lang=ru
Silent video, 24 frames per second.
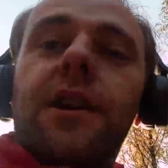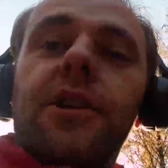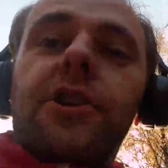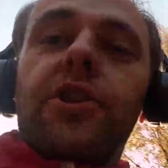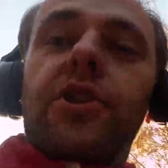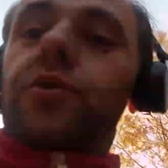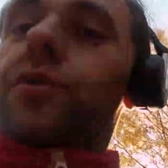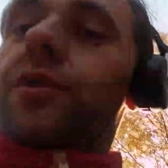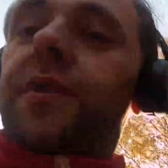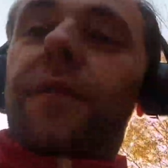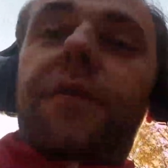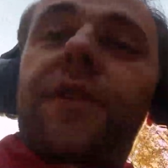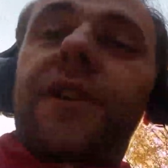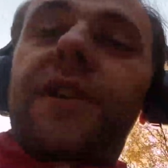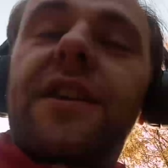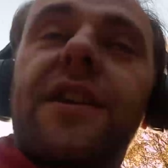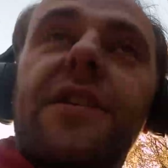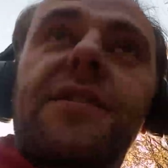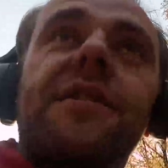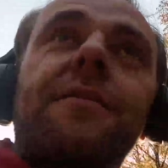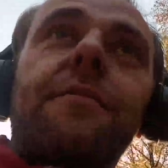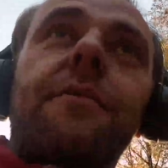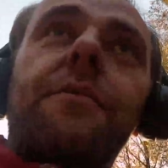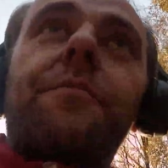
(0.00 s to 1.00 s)
Что за фигня
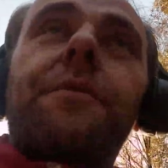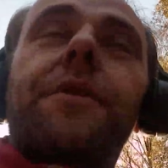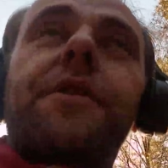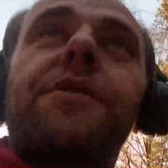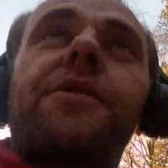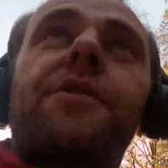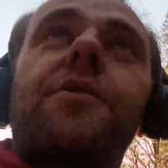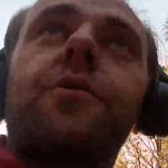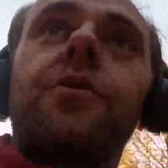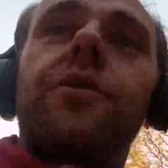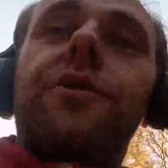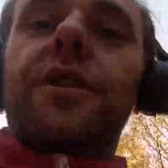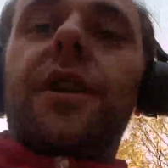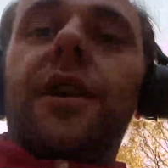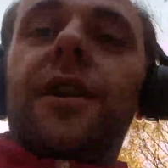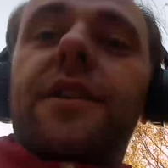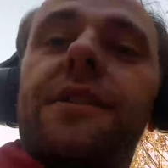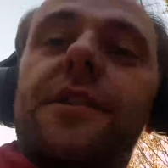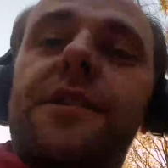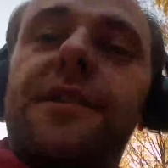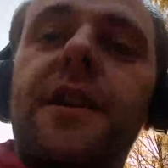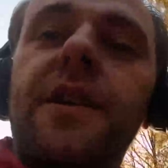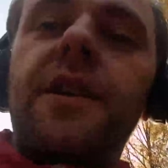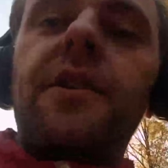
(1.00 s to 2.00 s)
с ними происходит, я не
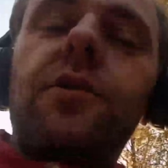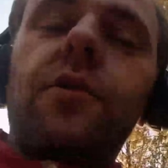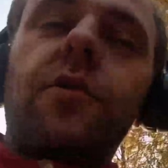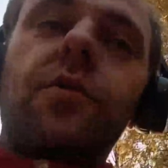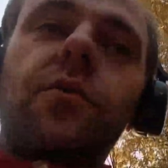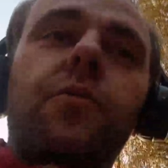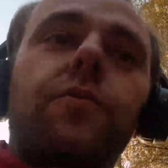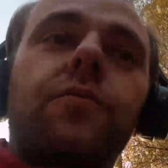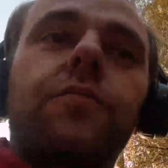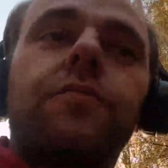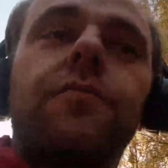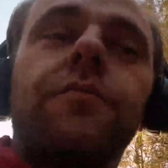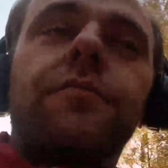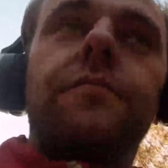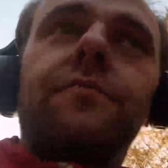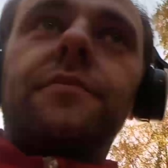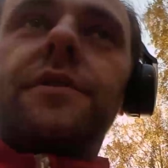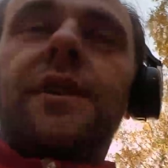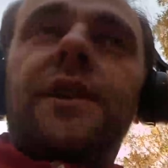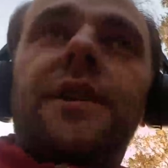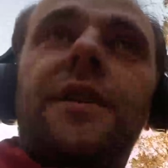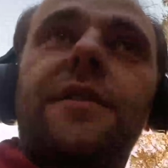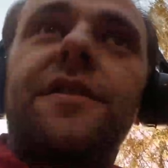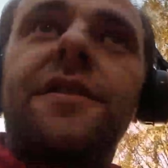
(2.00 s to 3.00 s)
знаю, но
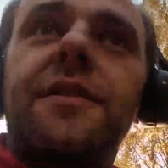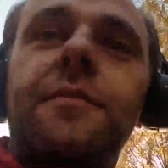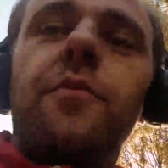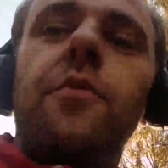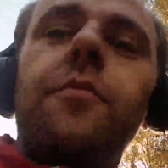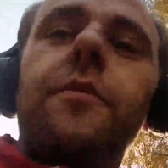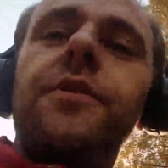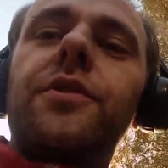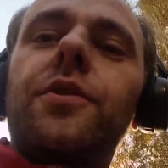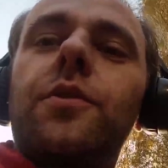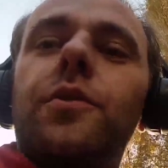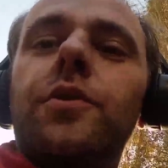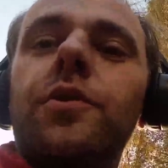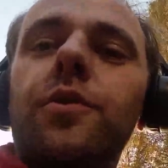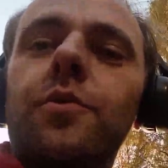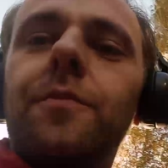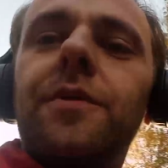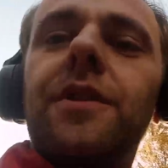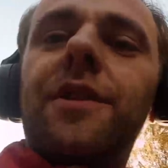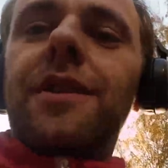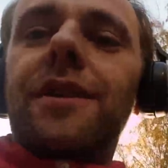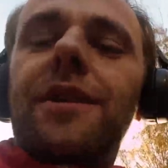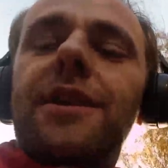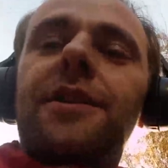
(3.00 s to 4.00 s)
на седьмом андроиде у
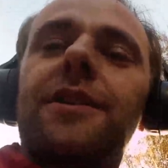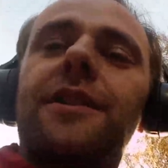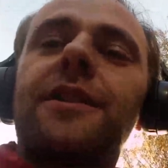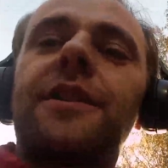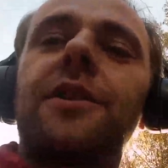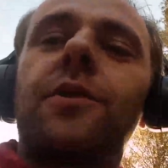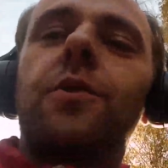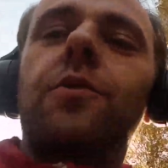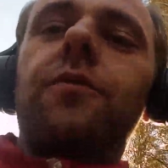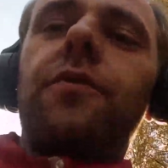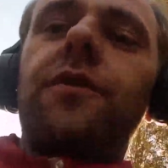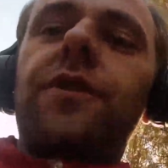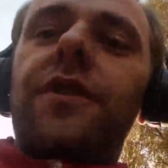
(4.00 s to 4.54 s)
меня никогда такого